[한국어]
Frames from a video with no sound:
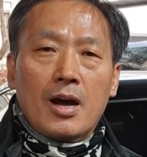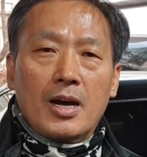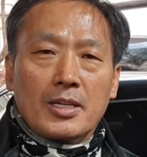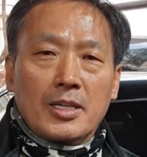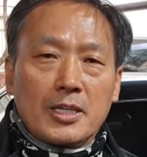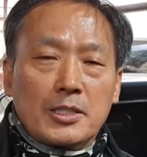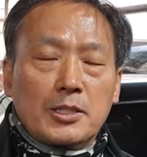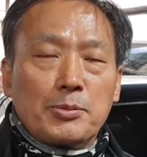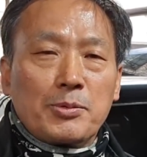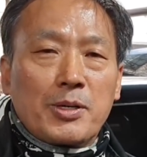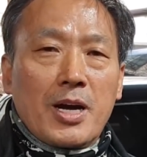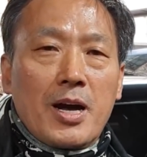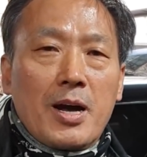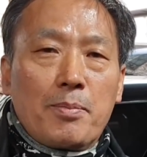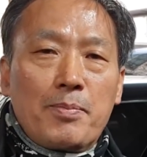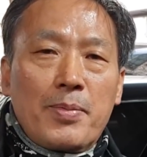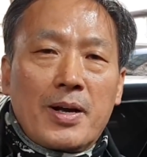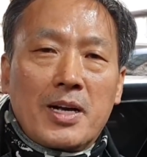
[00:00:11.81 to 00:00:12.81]

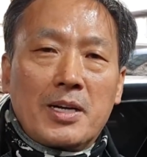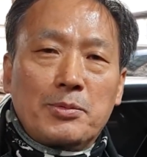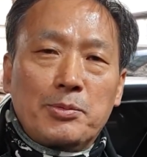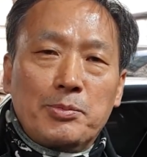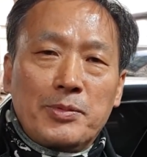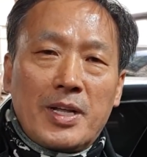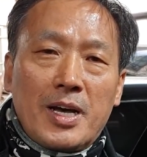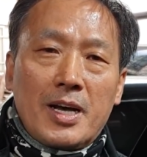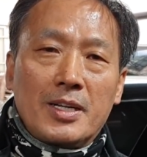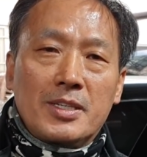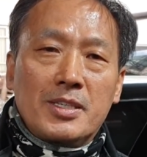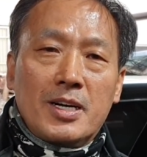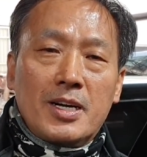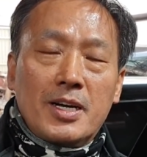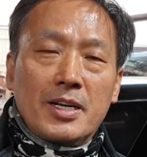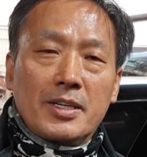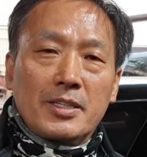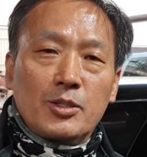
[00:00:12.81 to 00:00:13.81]
안녕하십니까 반갑습니다
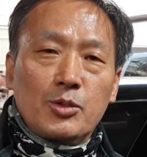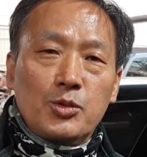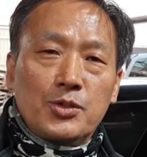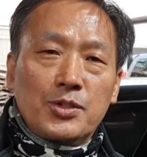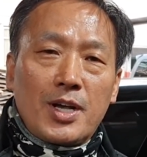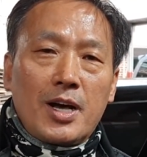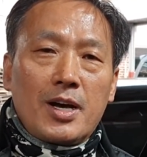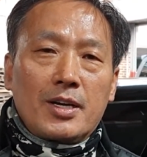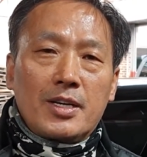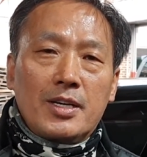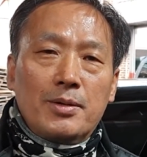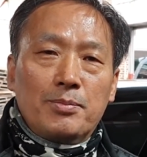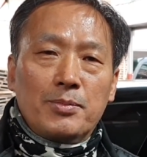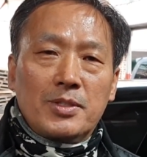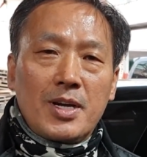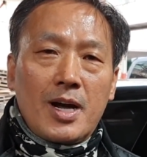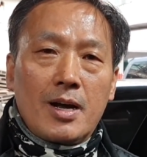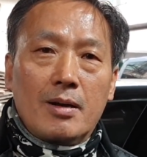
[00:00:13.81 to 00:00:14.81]
차량기술사
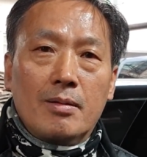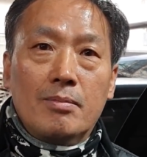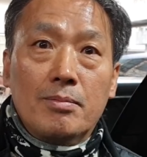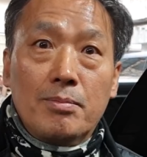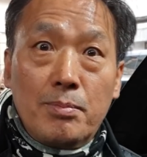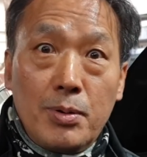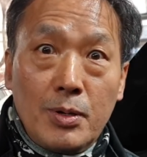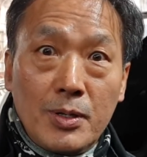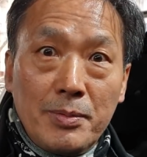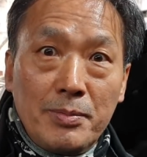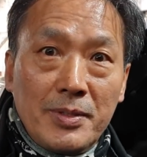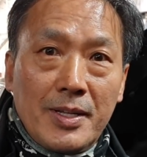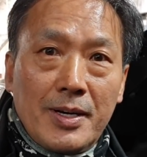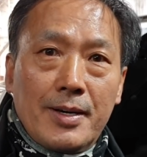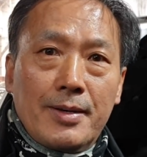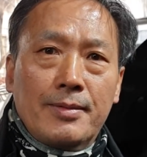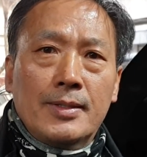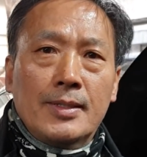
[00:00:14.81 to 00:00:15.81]

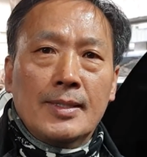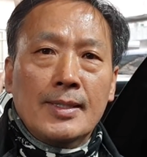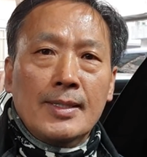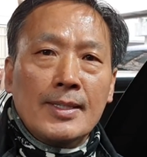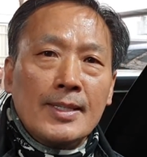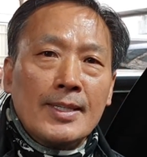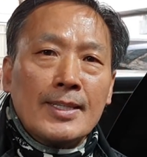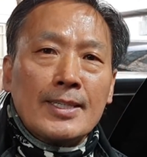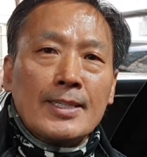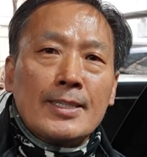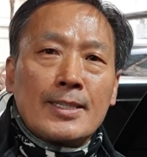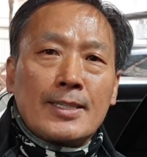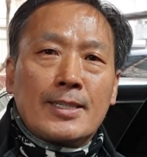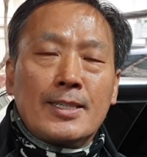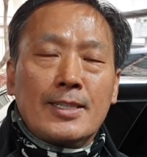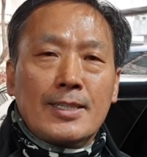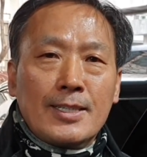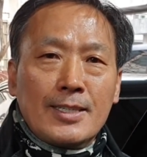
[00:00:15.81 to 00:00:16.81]
김창복입니다
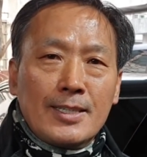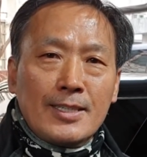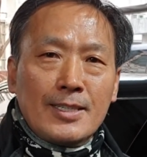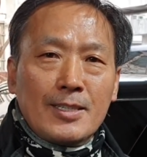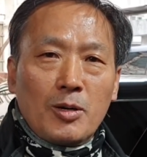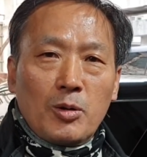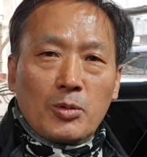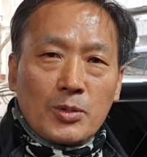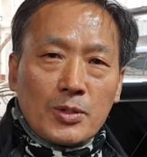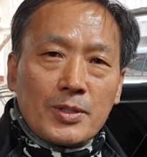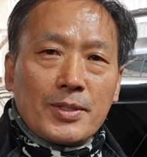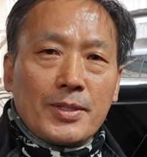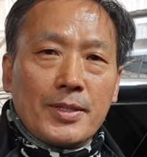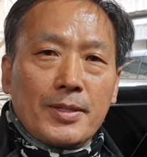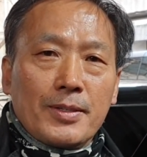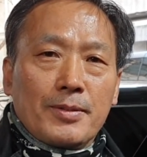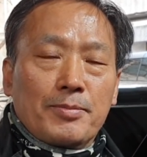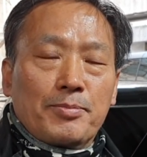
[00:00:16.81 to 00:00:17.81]
그
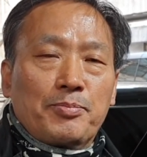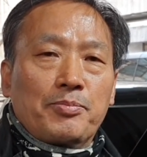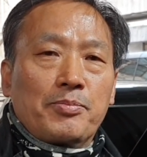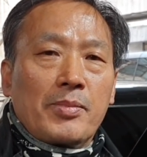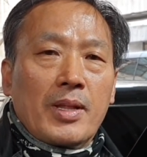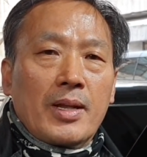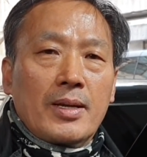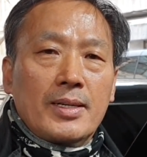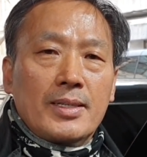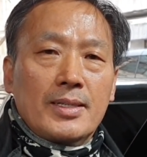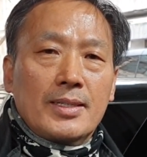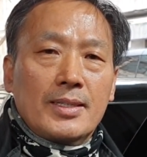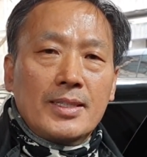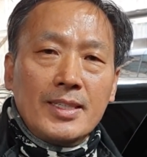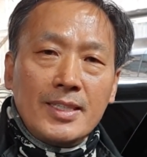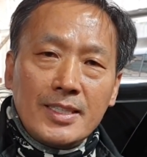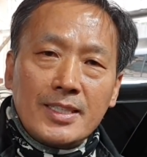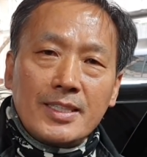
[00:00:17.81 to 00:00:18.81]
오늘은 그
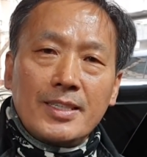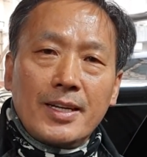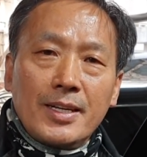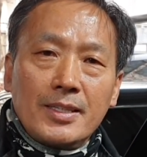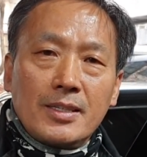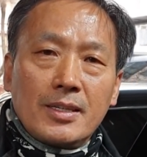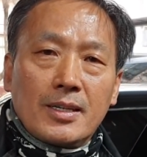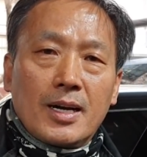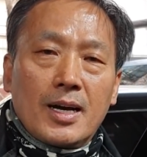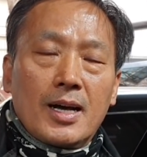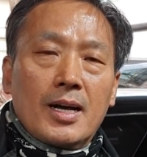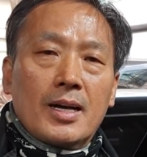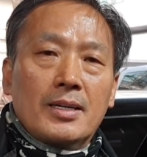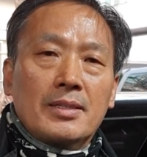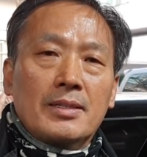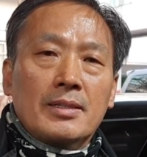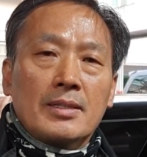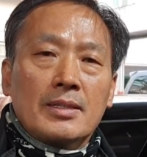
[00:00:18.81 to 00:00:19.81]
TG 그랜저가
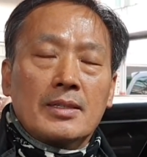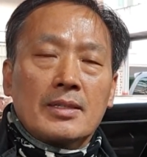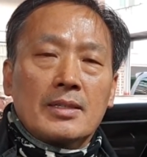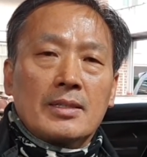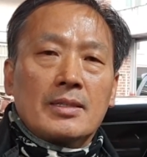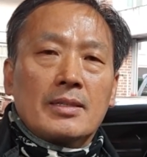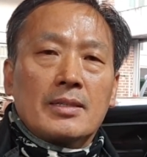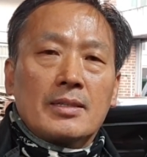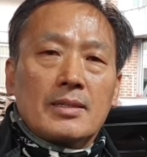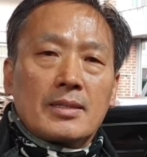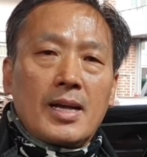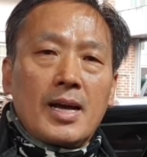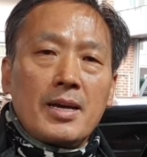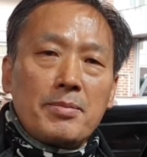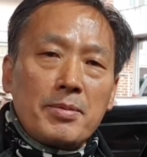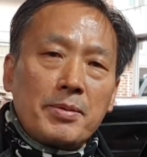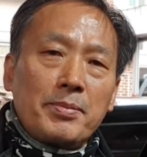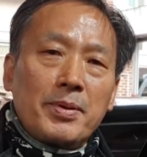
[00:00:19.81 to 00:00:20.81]
어,
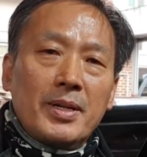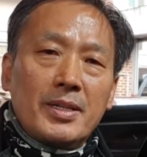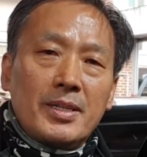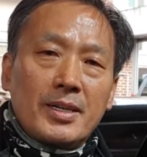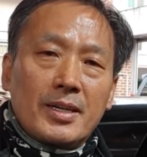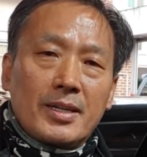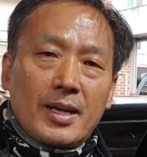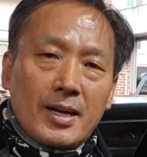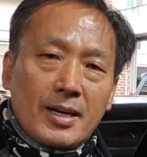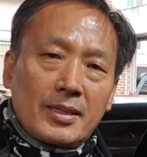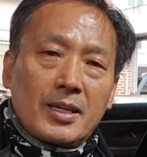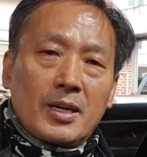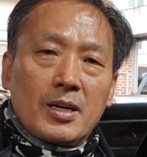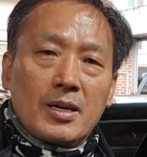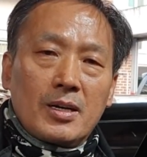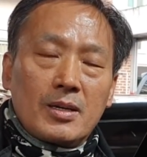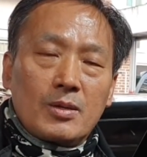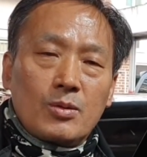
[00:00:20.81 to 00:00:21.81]
타이밍 벨트가
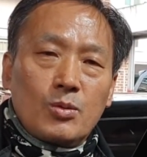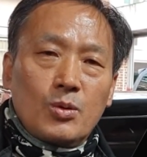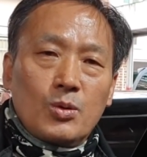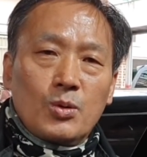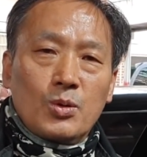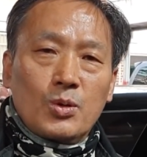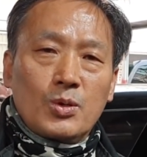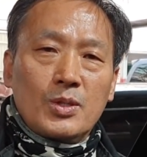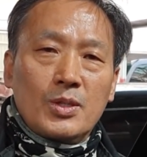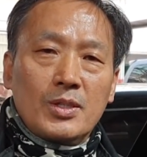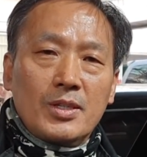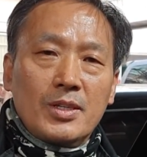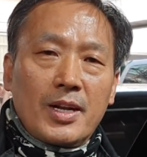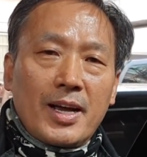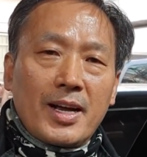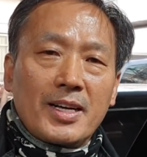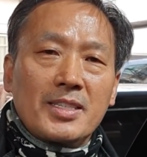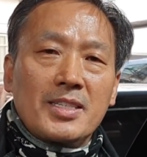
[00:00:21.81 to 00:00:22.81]
나갔다고 그
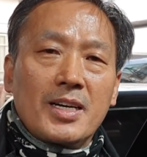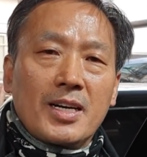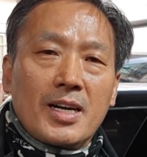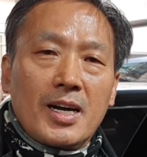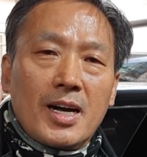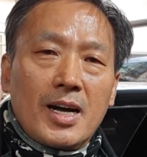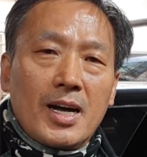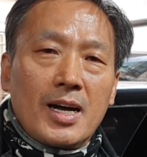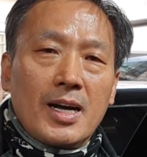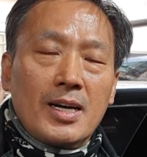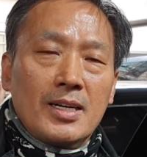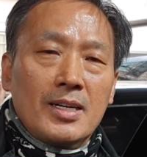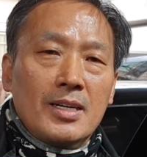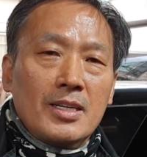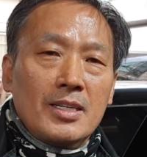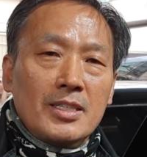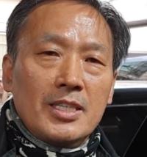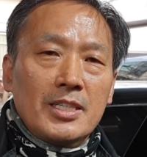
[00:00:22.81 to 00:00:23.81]
레카차가
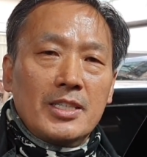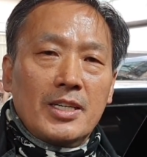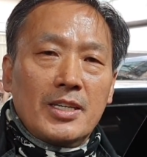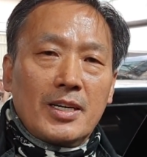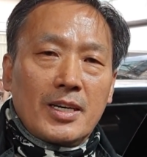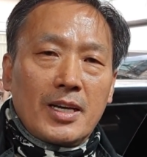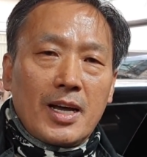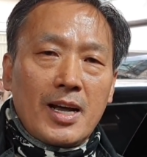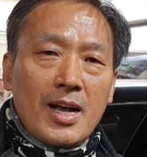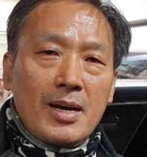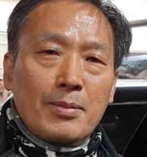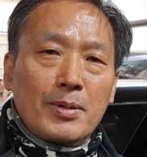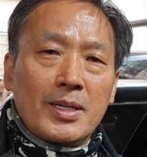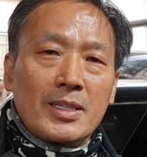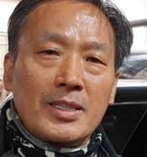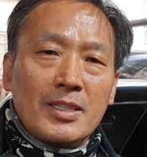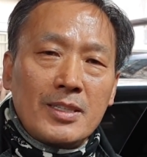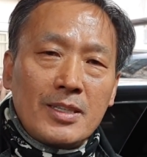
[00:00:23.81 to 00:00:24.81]
친절하게
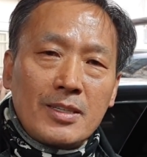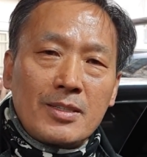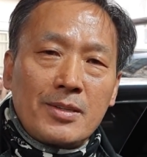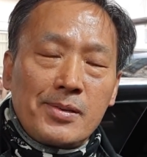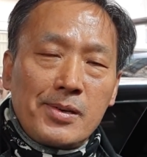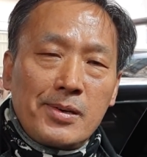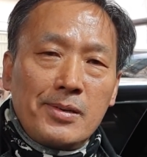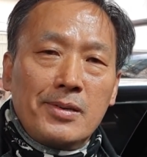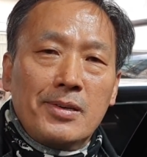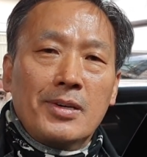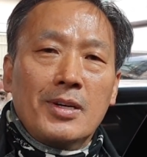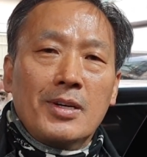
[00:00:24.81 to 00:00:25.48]
카바를 뜯어서